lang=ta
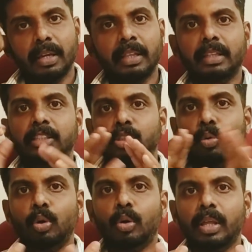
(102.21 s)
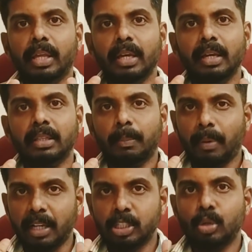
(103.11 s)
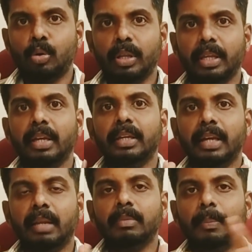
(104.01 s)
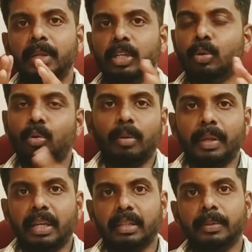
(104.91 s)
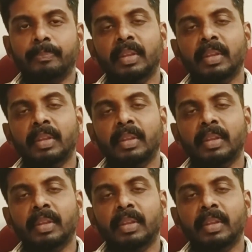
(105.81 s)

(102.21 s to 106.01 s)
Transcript: இந்த ஸ்கூலுடைய இந்த பாச்சலருடைய இடம் எப்படி இருக்கும் அப்படிங்கிறது